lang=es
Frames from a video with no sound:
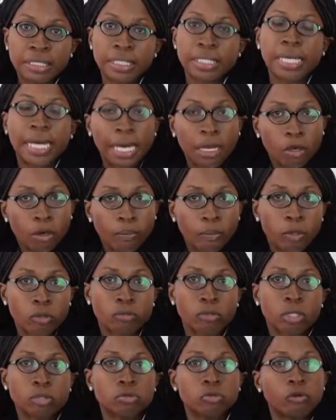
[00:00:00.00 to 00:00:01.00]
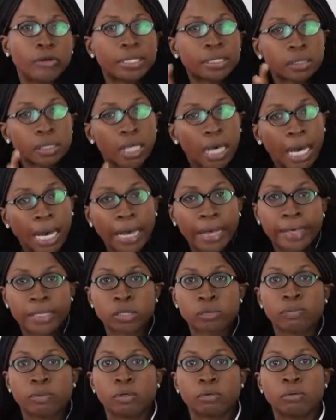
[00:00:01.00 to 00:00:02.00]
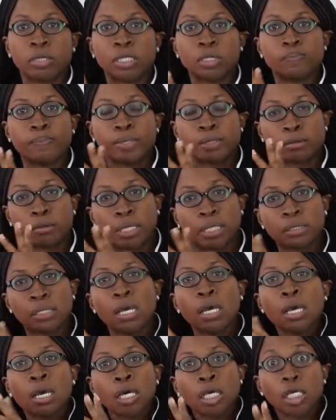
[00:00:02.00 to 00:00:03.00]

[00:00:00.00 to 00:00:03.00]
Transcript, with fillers: guiado por unas universidades, por unas personas